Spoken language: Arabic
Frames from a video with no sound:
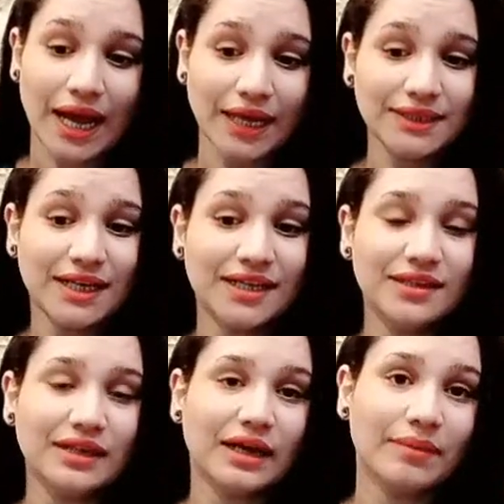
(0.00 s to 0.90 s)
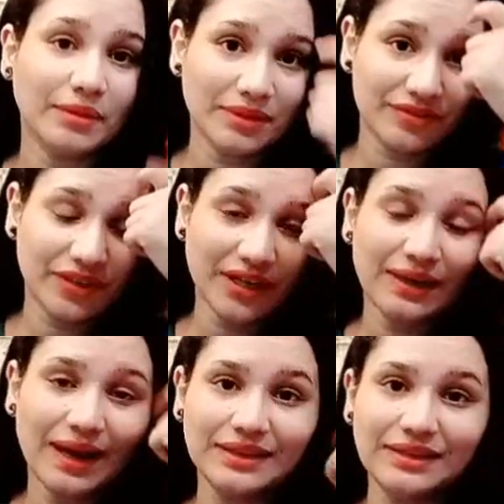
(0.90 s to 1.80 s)
عندك ان انت كمان بتفتكر
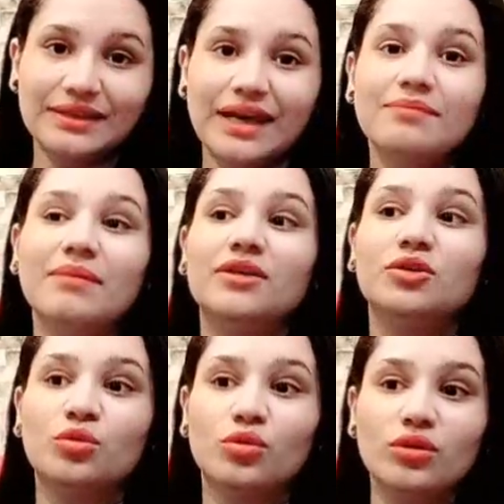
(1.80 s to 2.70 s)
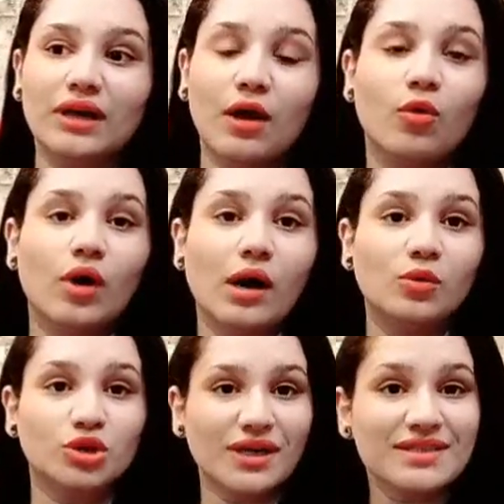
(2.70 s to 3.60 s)
حد دايما يكون او
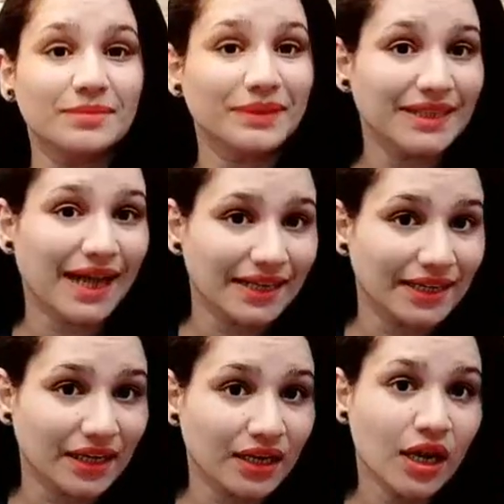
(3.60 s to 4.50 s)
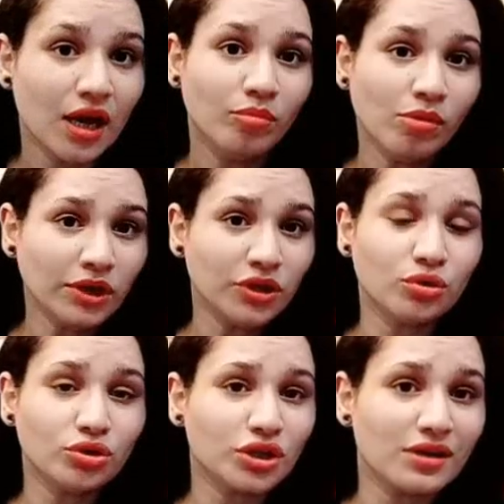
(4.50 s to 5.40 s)
او شخص بعيد عنك ممكن
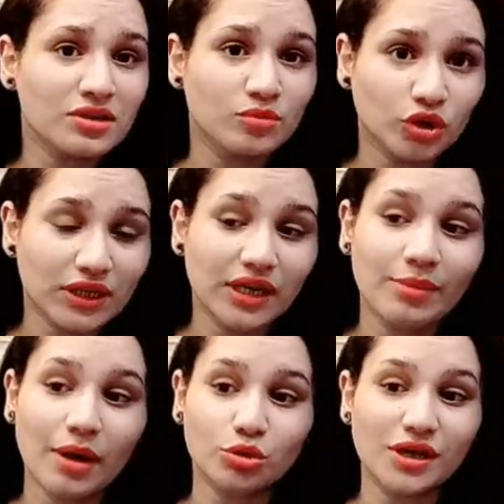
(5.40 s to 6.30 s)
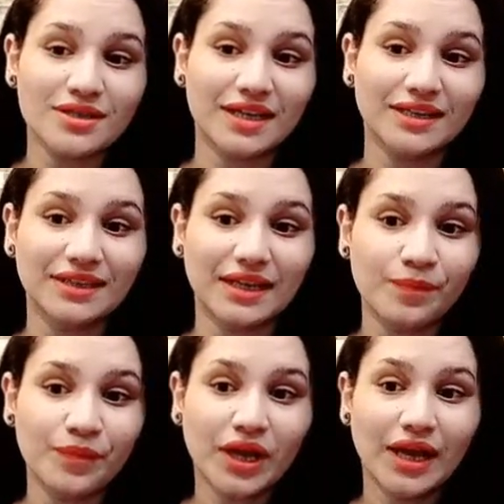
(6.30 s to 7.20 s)
يكون شخص مغترب او شخص انت
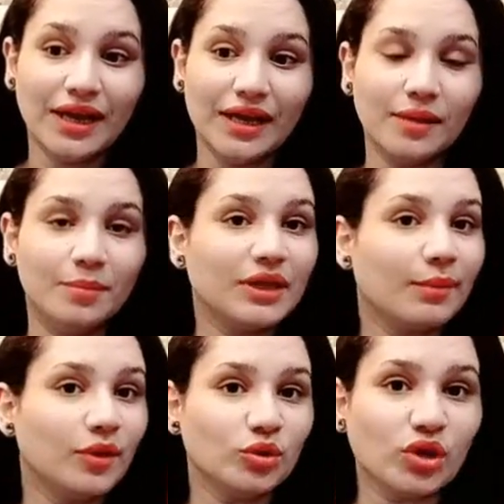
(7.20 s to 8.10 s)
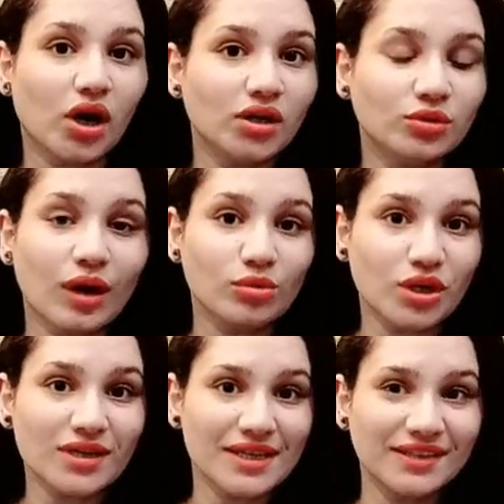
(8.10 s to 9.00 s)
آه، بتعمل له تخاطر او
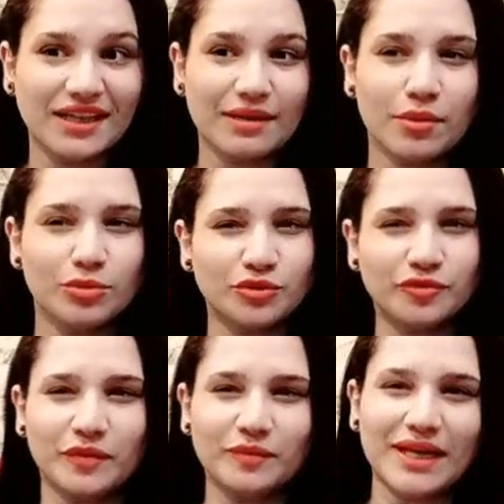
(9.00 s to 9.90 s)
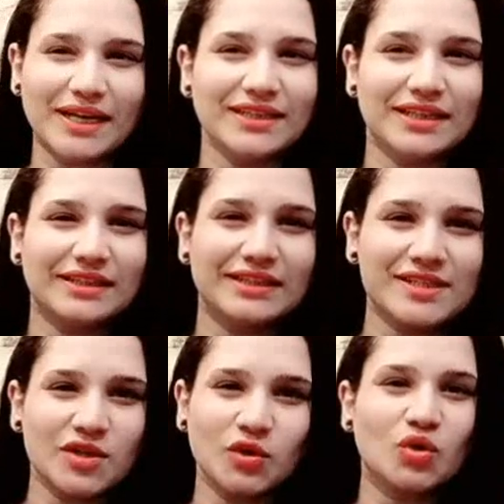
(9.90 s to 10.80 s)
شخص انت لما بتشوفه بتبدا ان انت
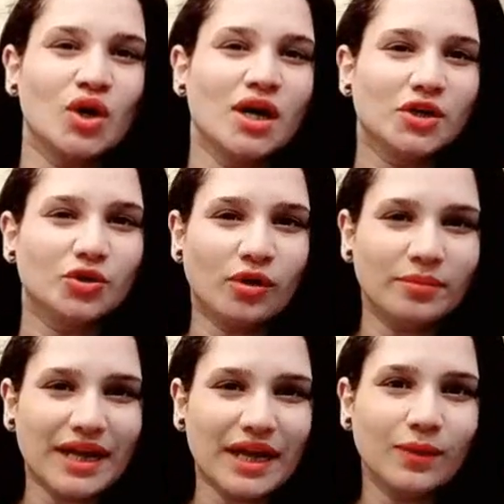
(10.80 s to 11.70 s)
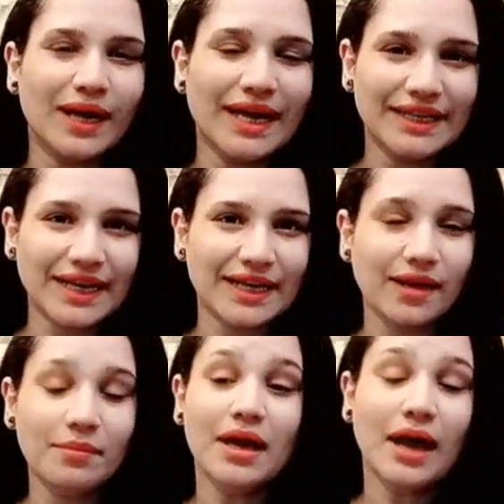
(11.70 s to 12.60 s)
ترسل له نوع من انواع
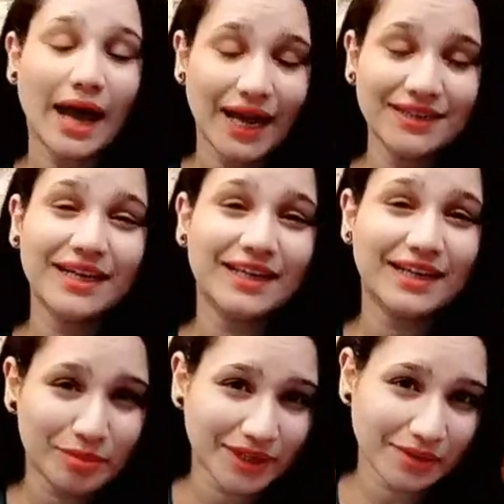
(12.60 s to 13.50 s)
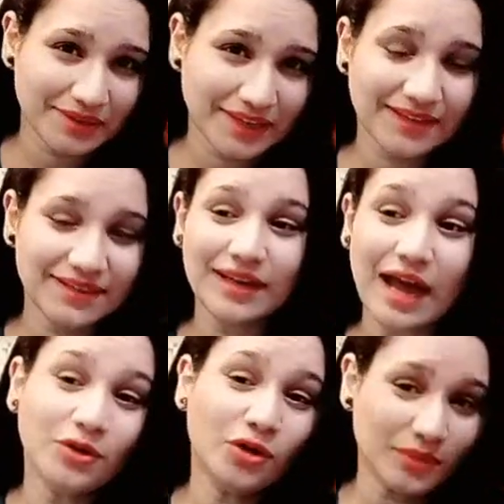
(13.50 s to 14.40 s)
الكلام عندك انك بتعمل ده جدا
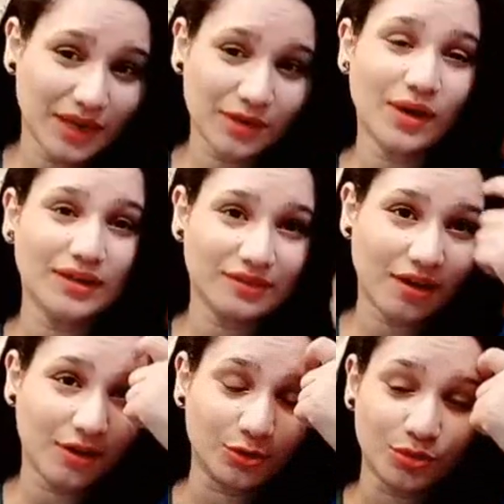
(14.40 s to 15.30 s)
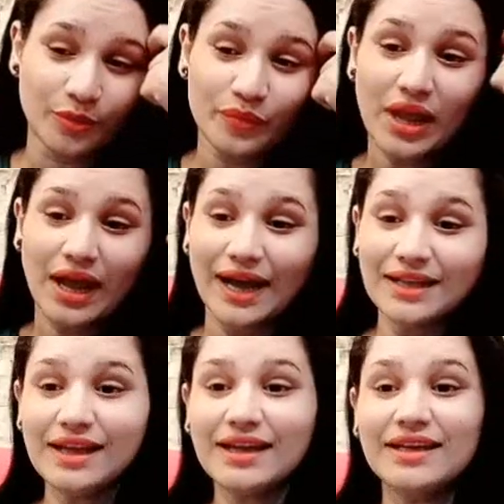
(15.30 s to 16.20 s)
نوع من انواع التخاطر
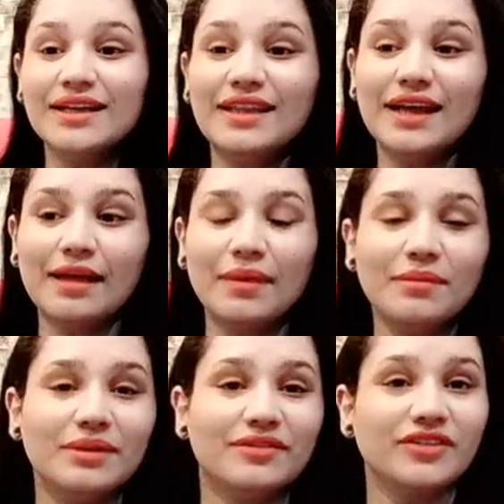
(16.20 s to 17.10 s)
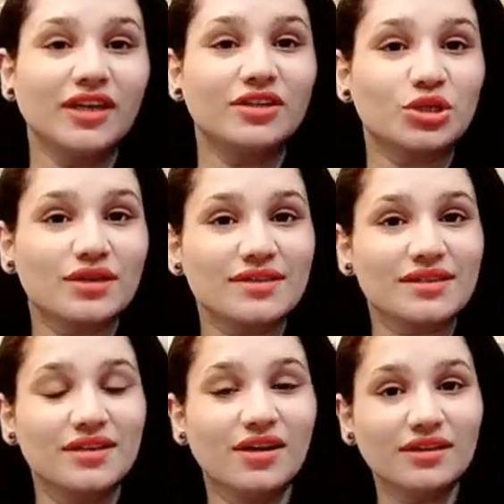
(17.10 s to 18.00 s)
عندك ان انت كمان بتفتكر
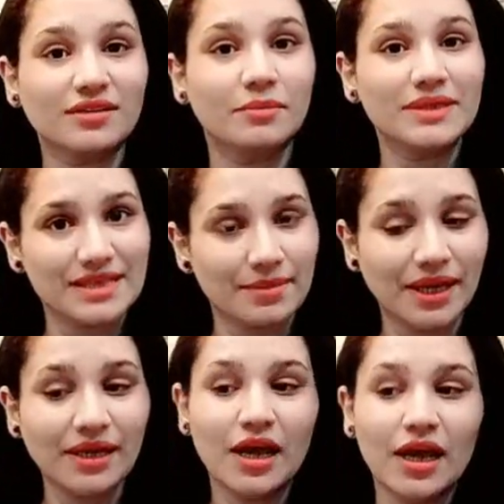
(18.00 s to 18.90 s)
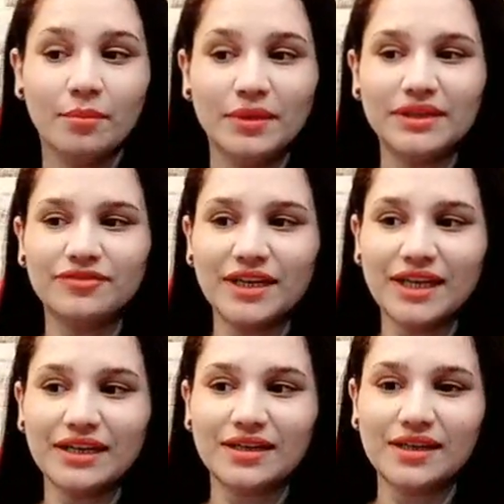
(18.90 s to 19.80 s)
شخصيات من زمان
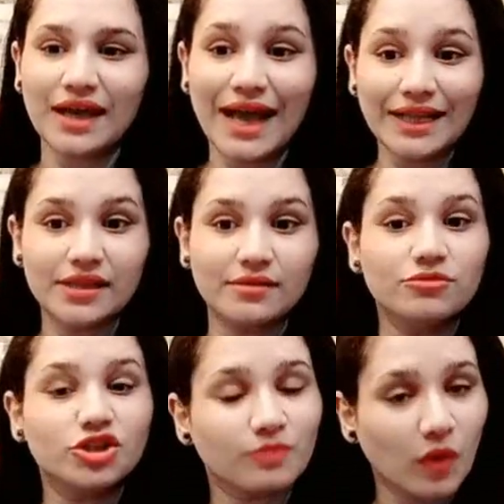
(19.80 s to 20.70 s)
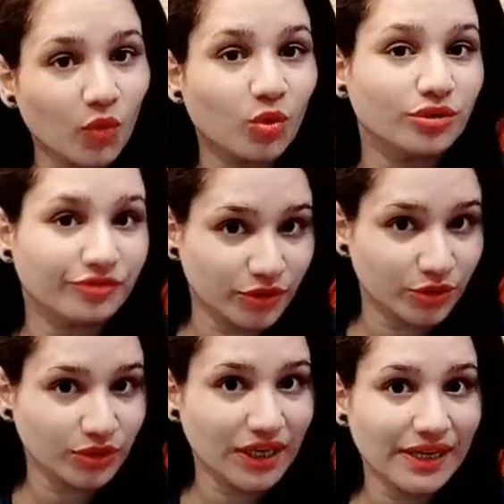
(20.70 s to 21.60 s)
بتفتكر حد مش موجود في
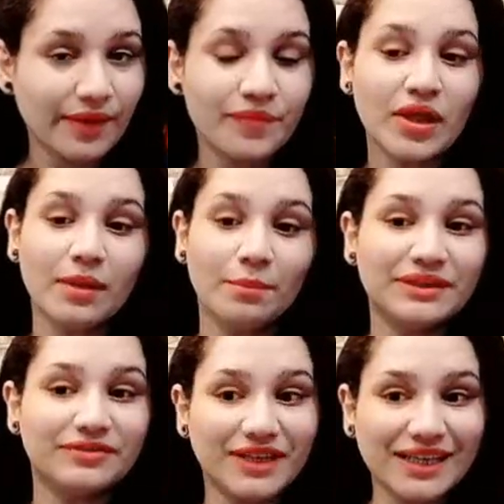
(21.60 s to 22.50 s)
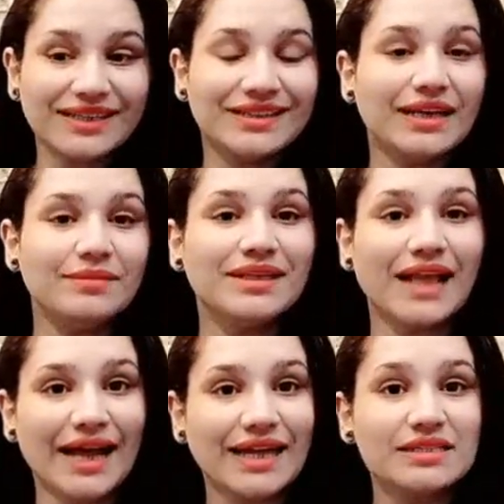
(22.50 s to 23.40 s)
دنيانا بتفتكر دايما
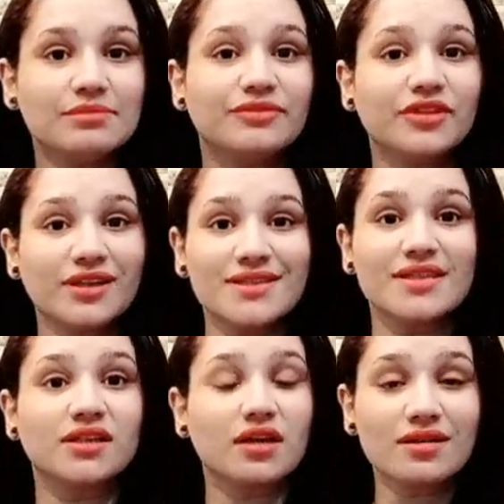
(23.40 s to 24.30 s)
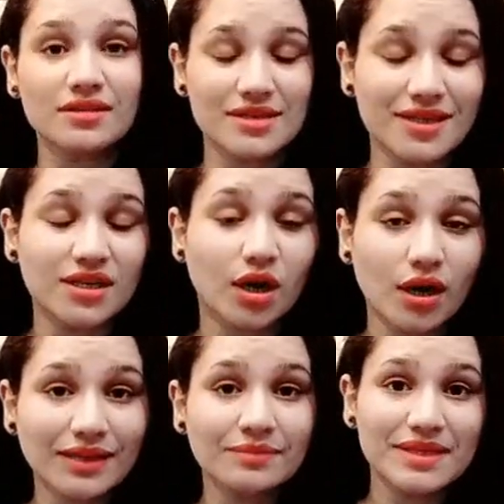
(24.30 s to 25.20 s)
الحاجات دي بتفتكر ذكريات
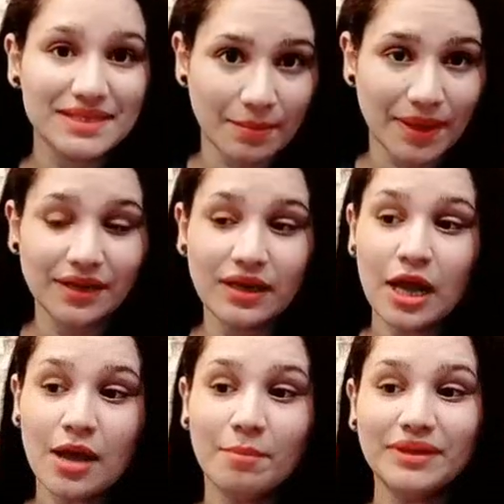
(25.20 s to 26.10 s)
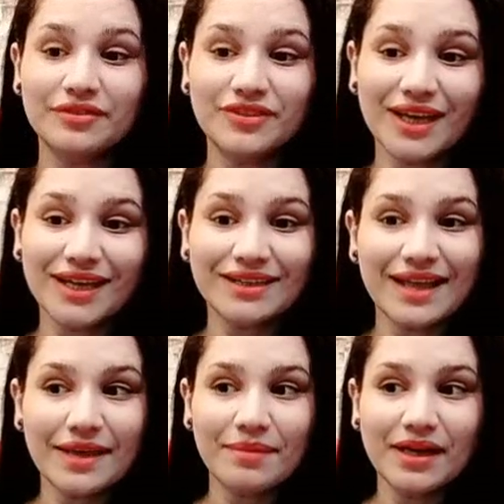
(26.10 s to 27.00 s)
ذكريات من زمان بتفتكر
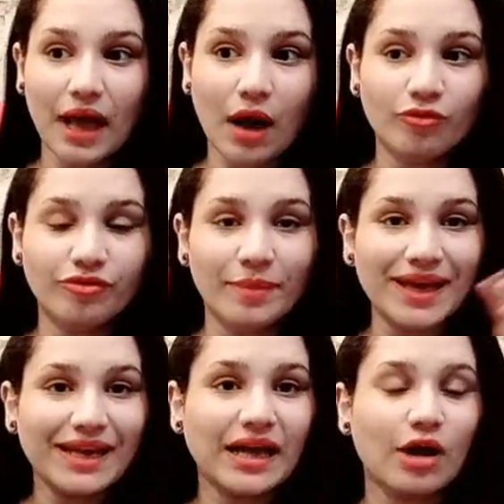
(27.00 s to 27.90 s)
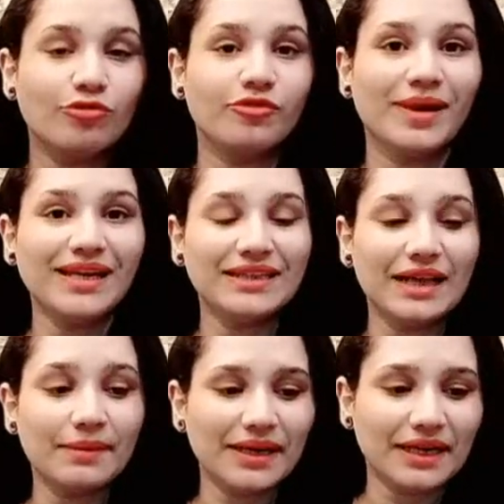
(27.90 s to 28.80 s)
دايما او في بالك او في بالك
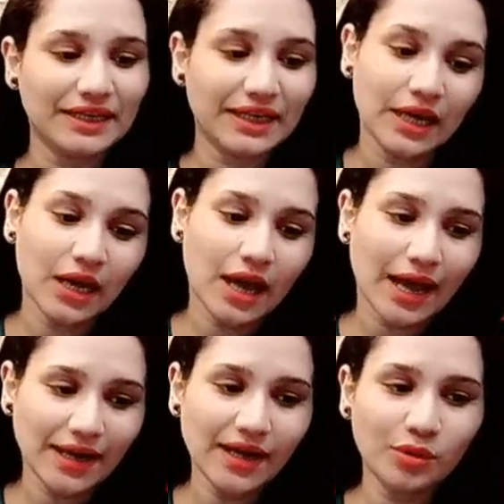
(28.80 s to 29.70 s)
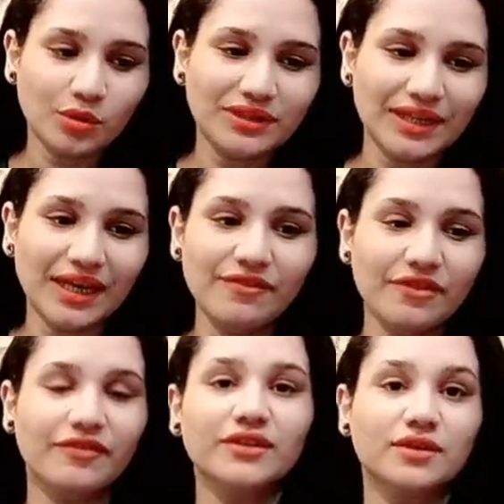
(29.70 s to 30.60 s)
دايما ان انا كنت ايه في
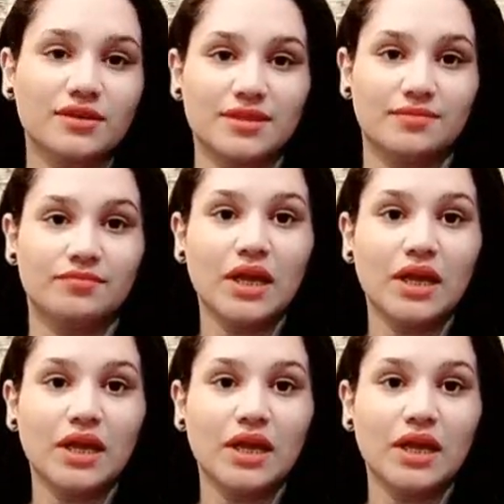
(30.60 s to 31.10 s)
الفتره دي